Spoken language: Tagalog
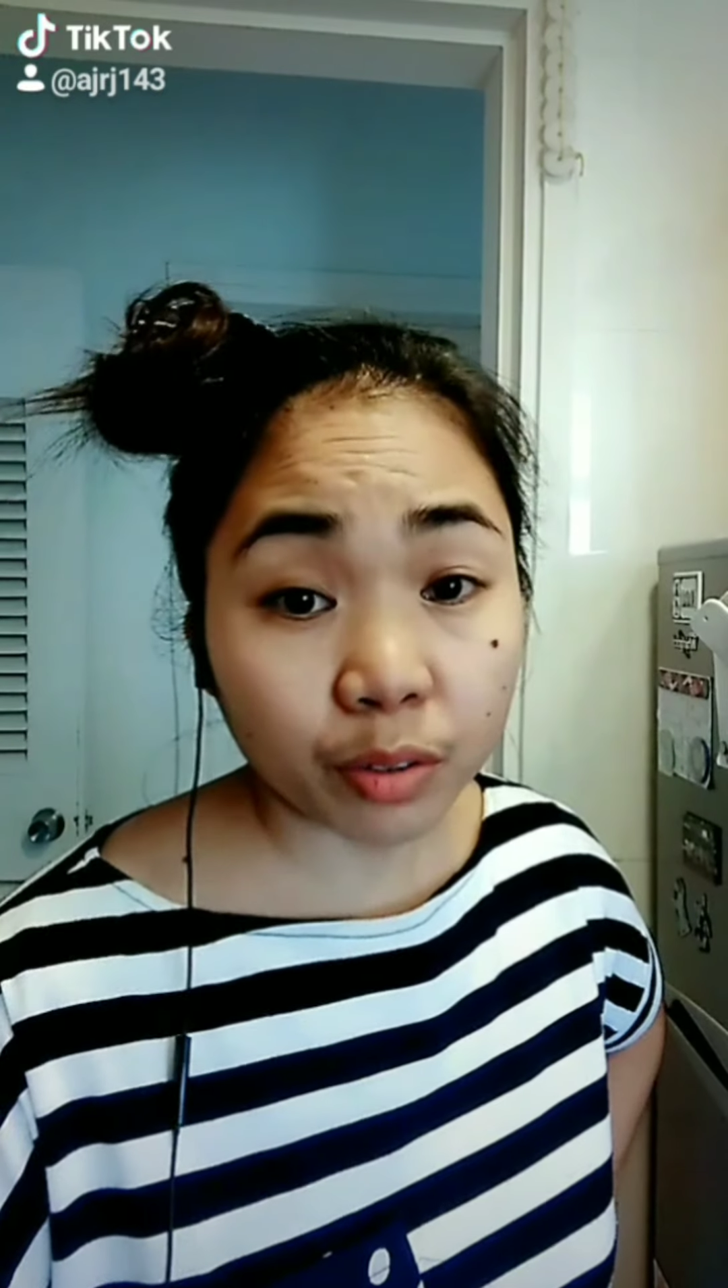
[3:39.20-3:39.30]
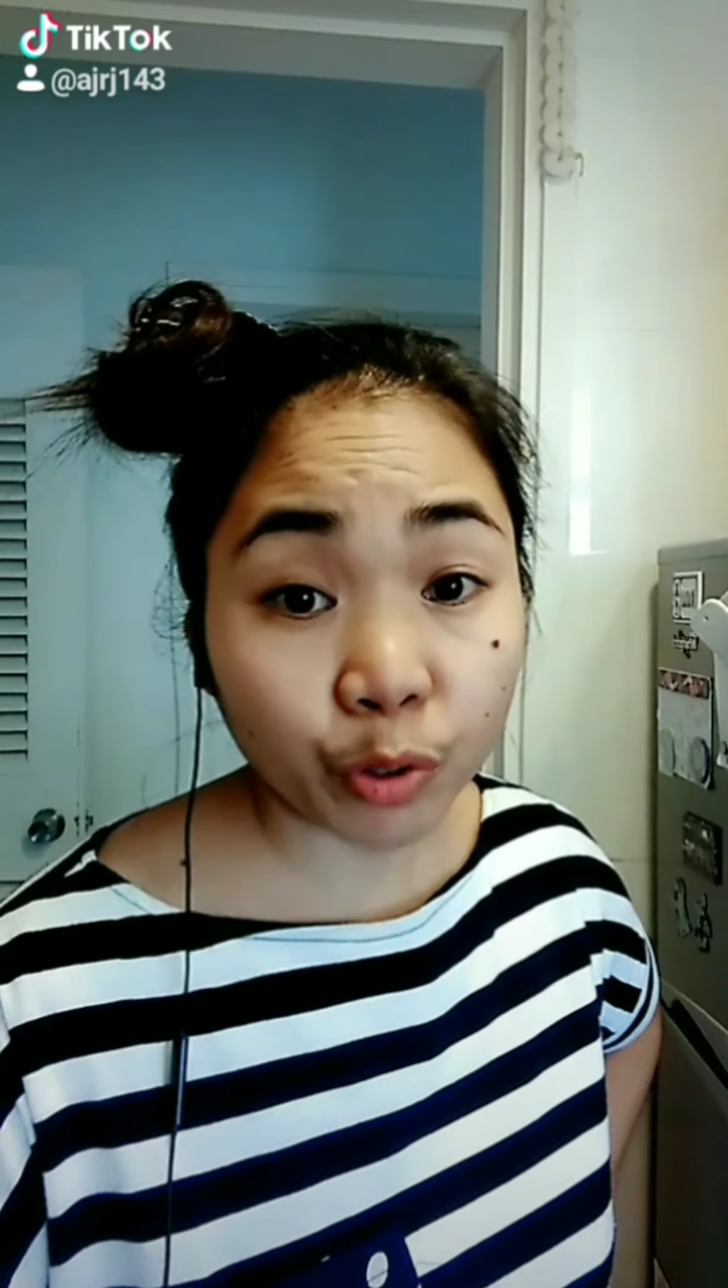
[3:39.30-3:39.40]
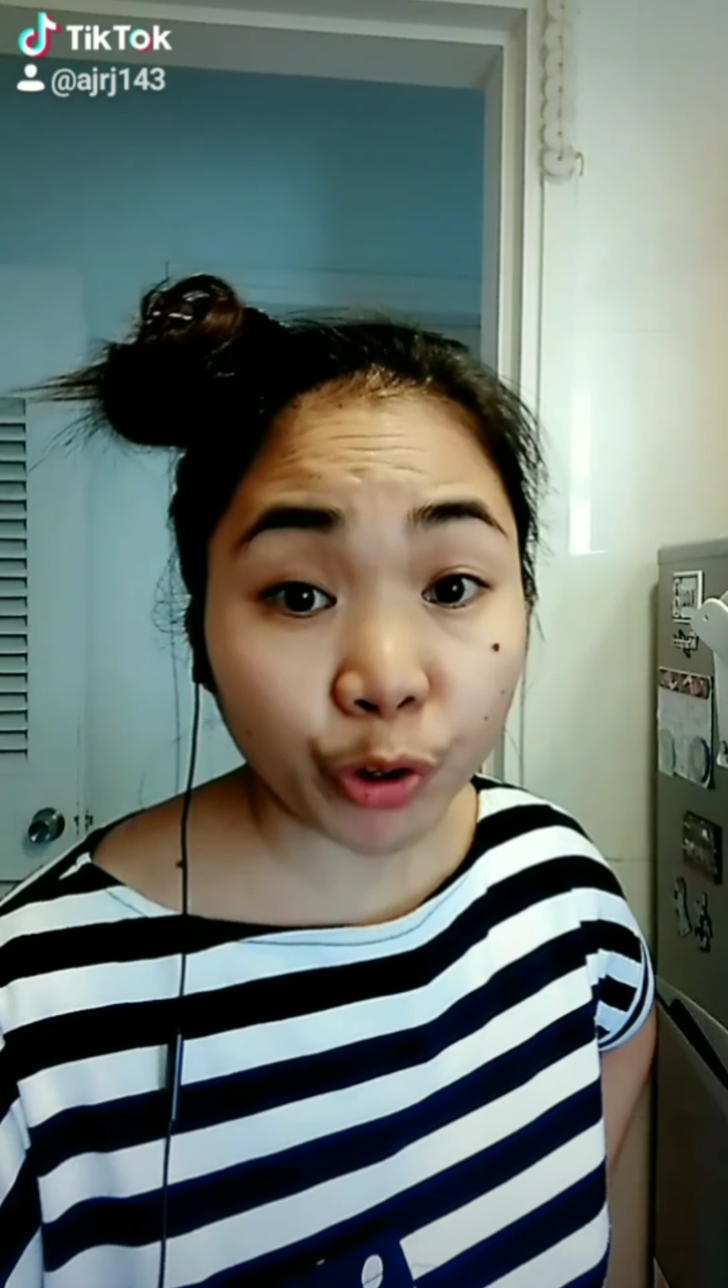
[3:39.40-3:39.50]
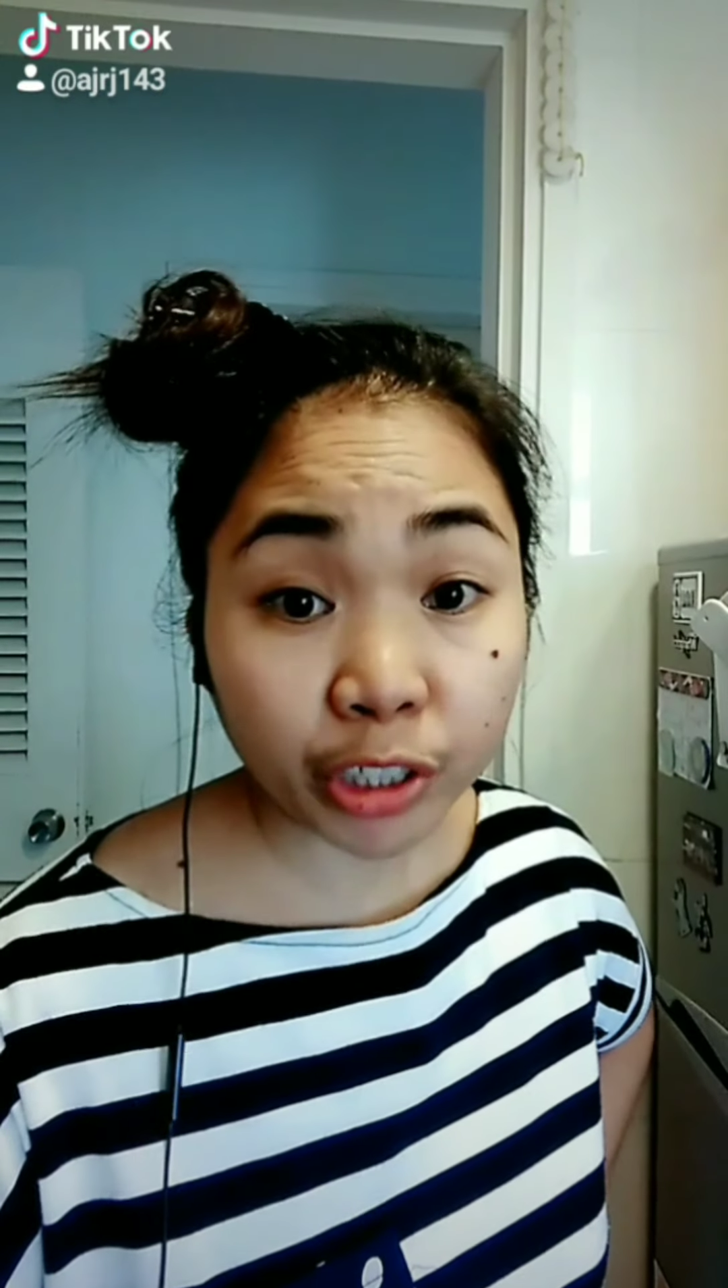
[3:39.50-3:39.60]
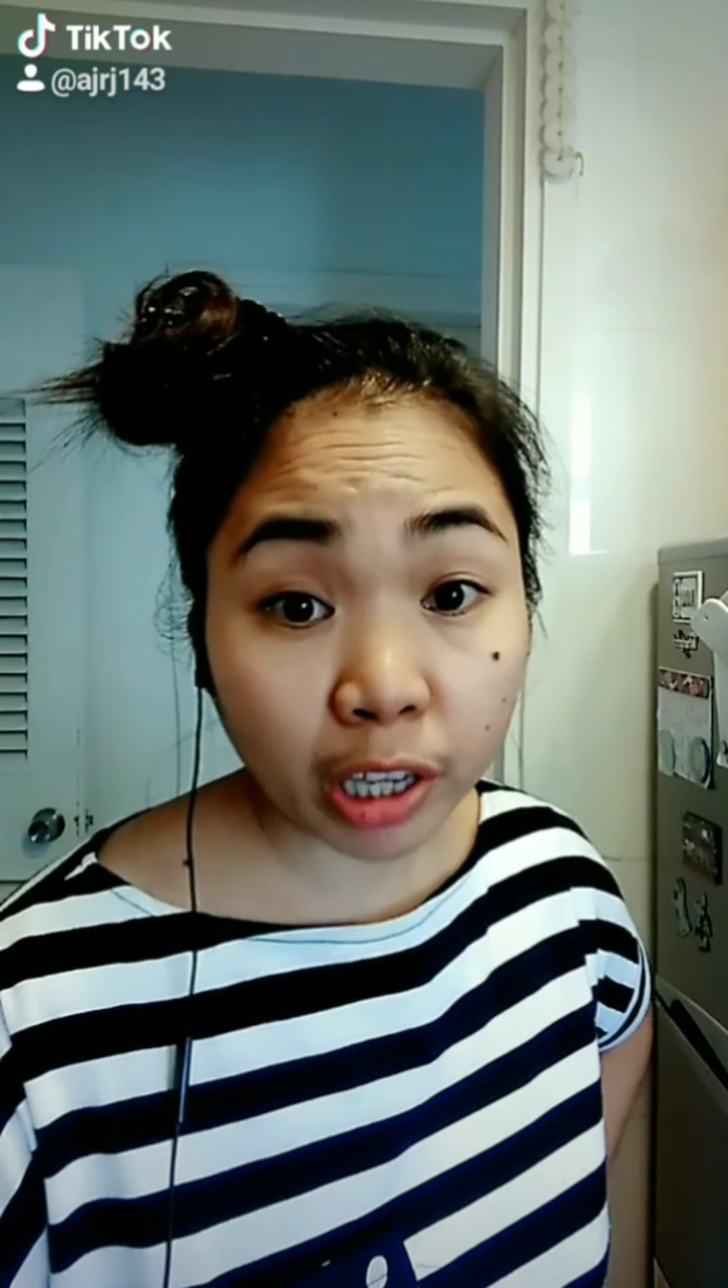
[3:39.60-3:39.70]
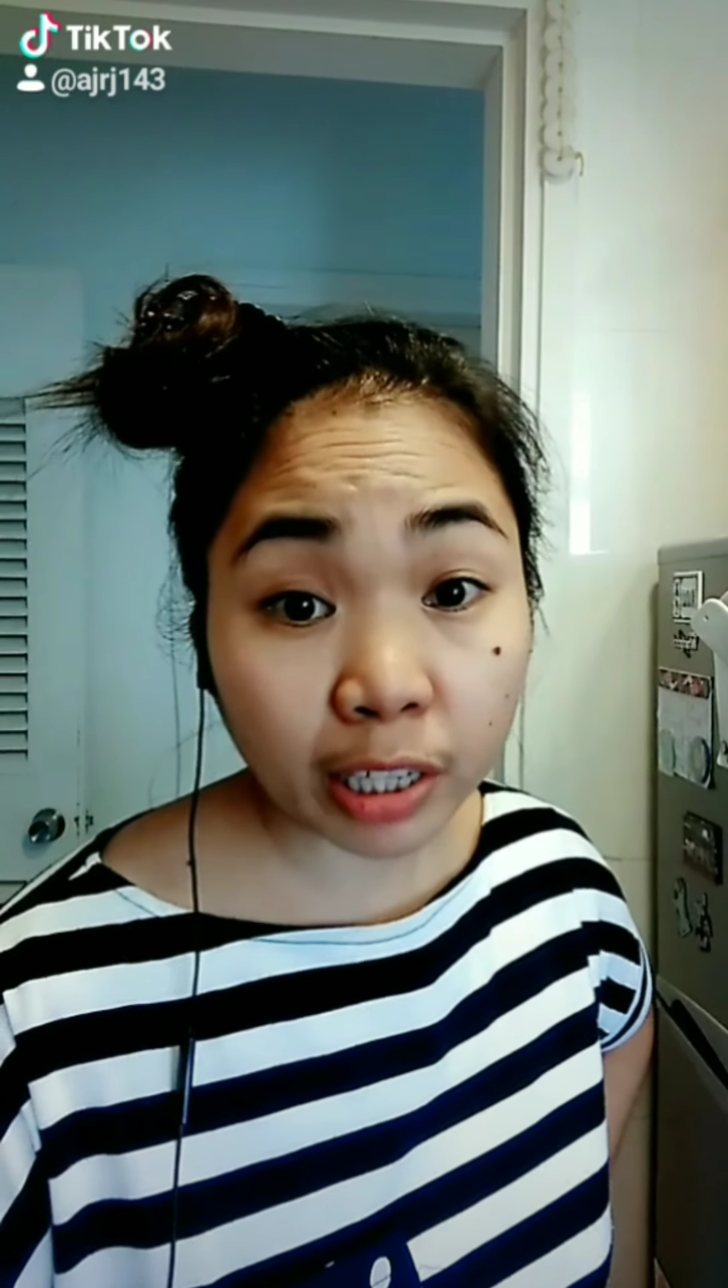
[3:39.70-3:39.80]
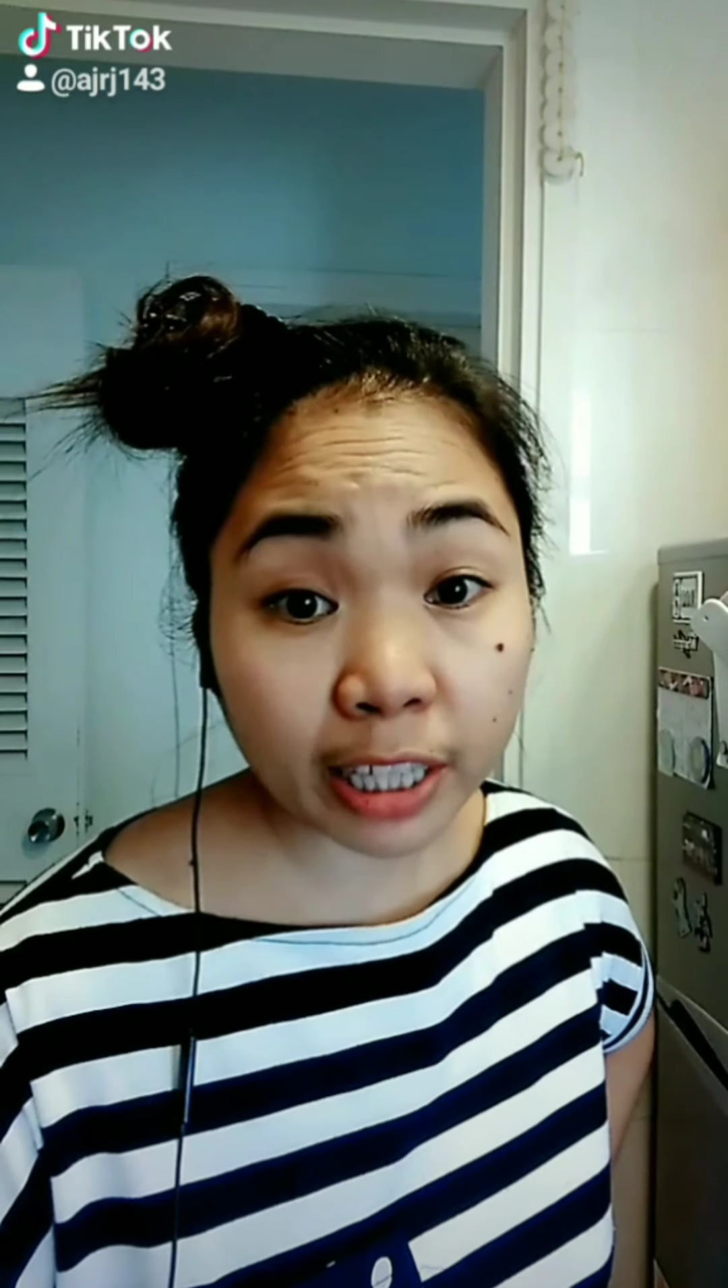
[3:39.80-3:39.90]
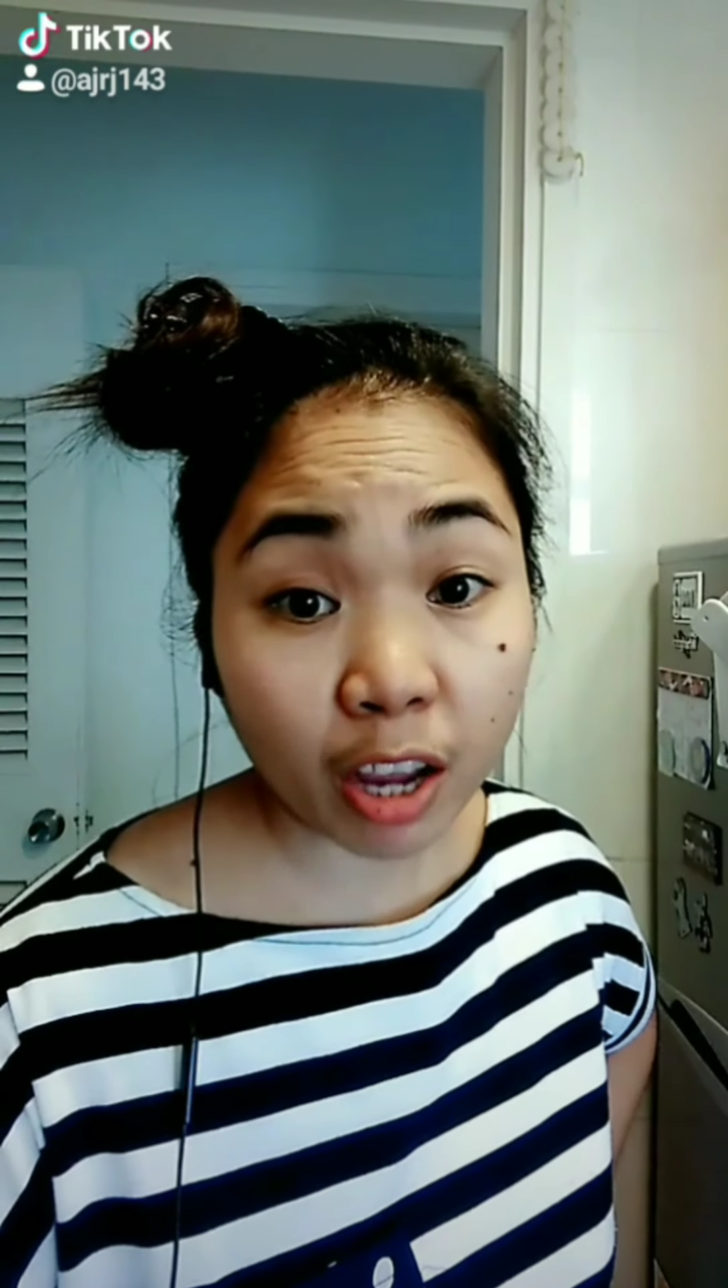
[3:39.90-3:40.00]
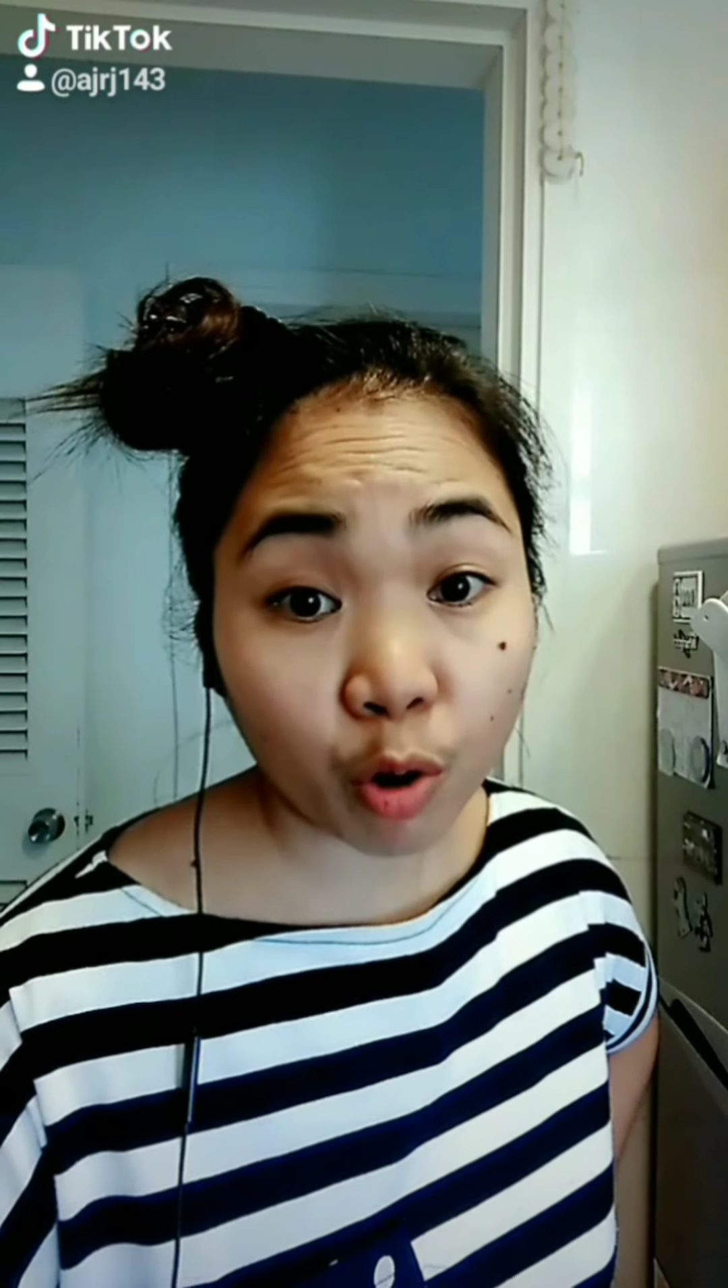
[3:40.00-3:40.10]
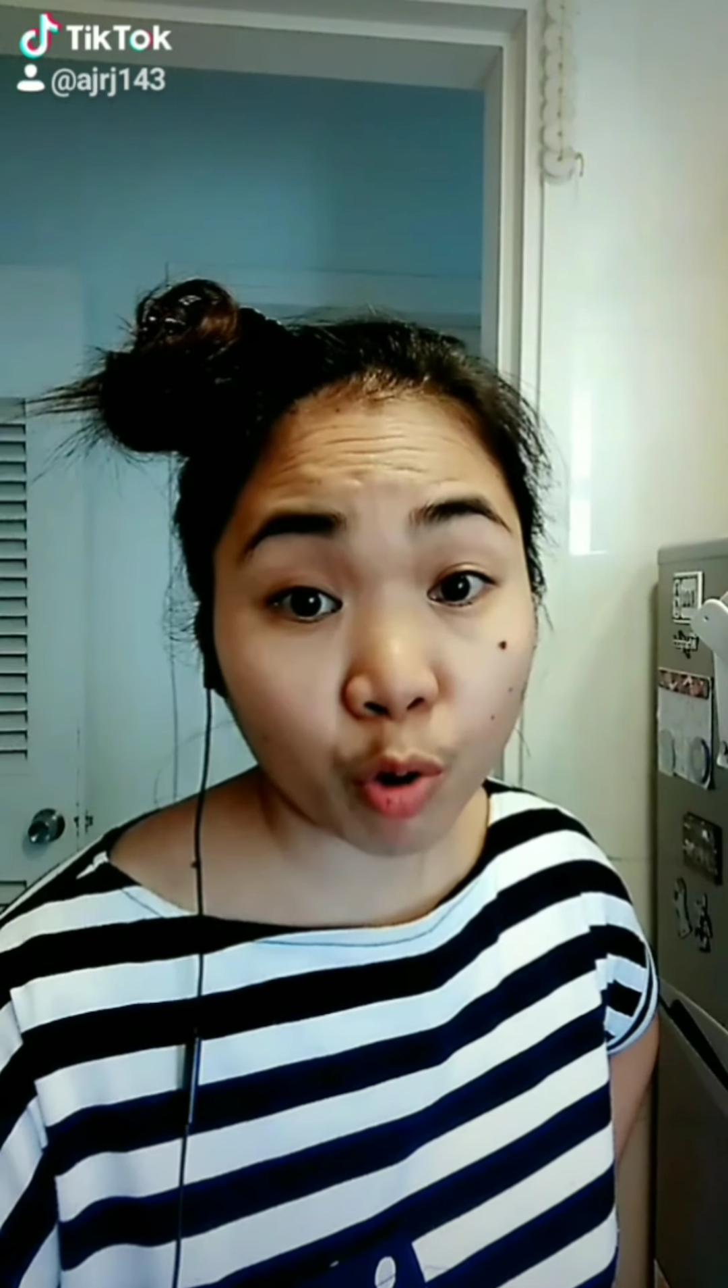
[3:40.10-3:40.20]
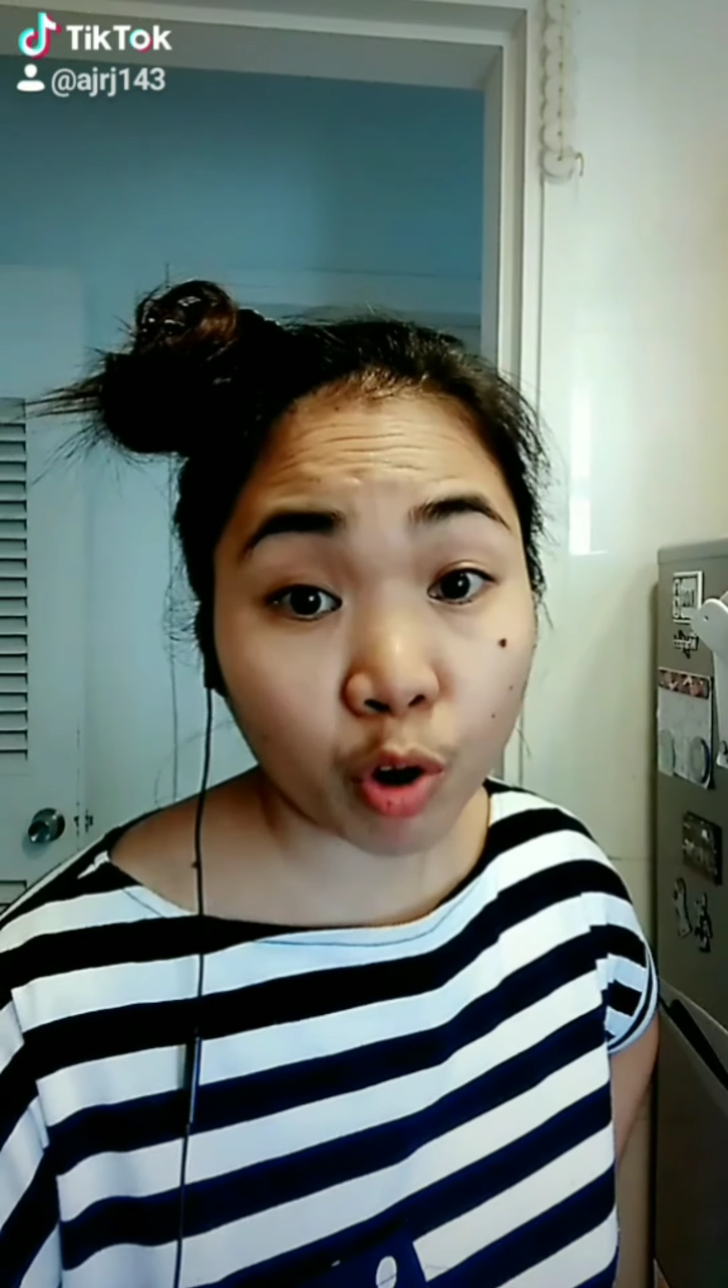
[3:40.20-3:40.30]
Nung estudyante